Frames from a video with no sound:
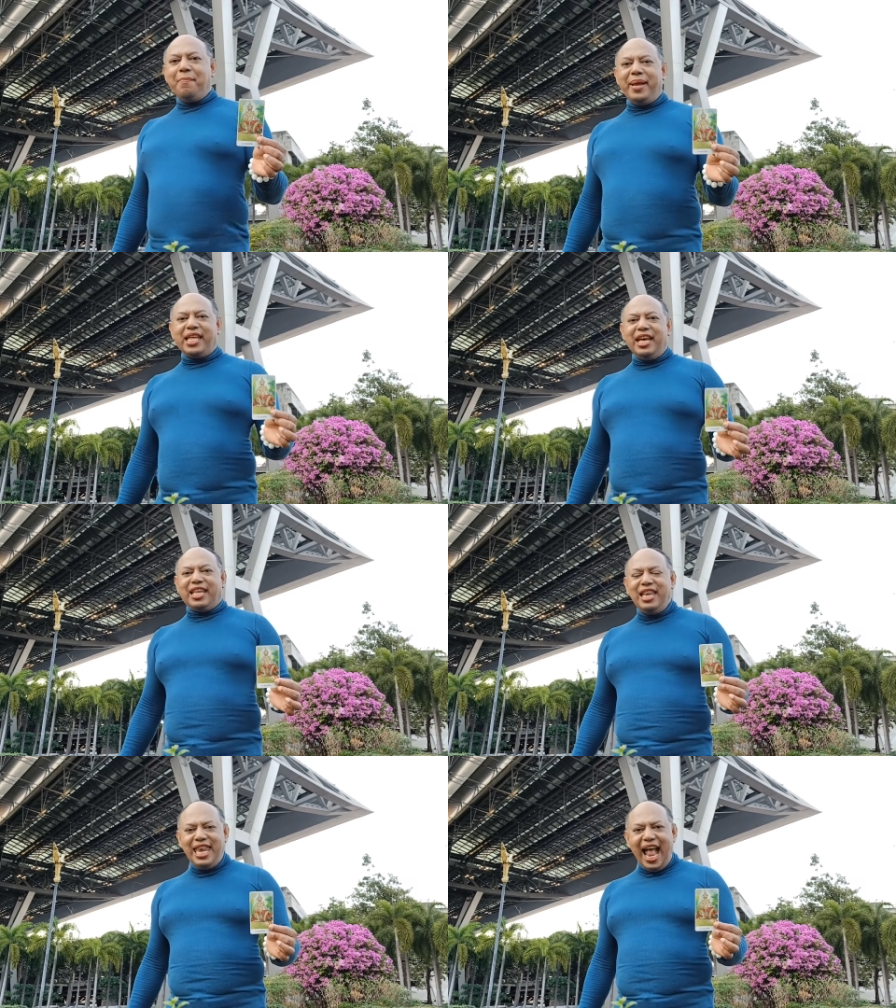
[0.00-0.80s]
มันเกิด
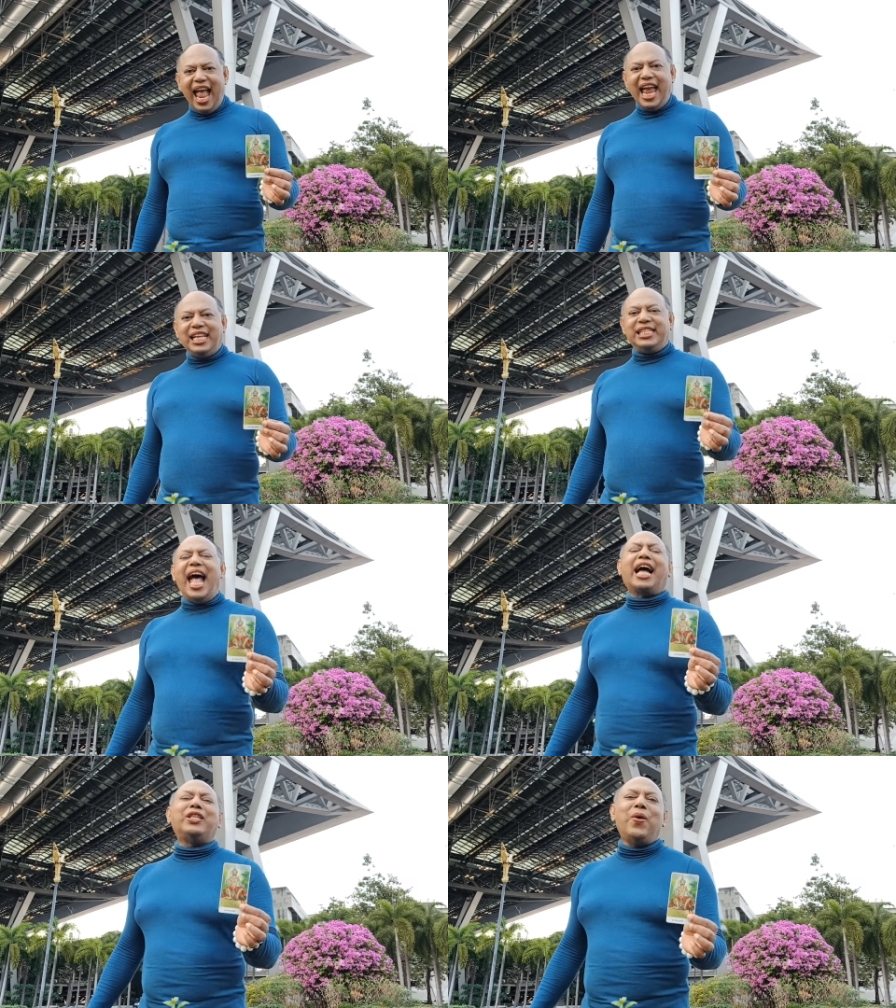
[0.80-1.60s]
ขึ้นได้จา
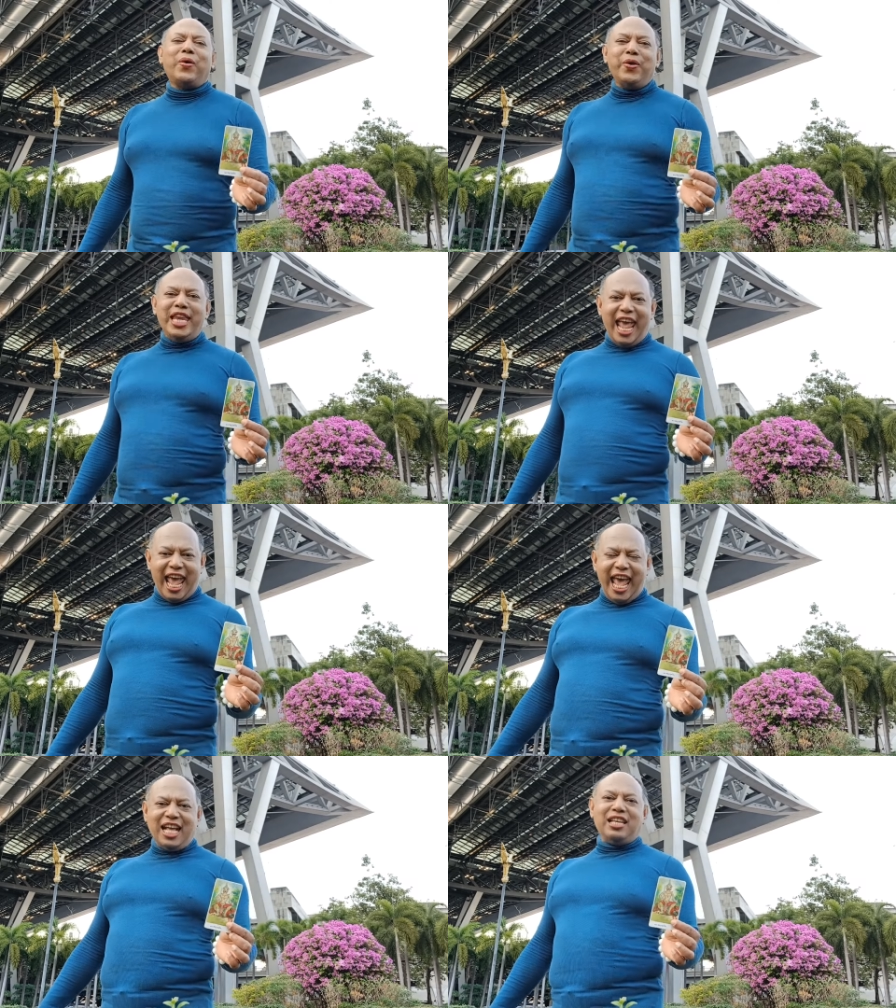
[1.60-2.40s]
กตัวคุณเอ
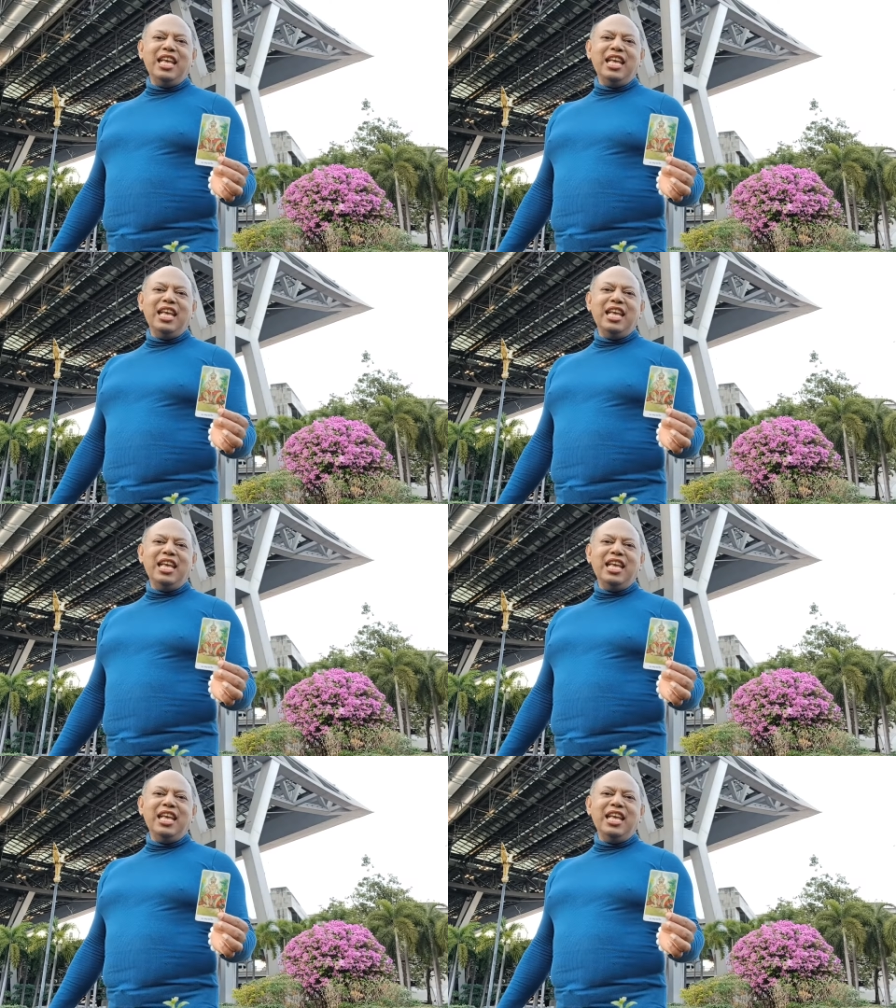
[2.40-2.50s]
ง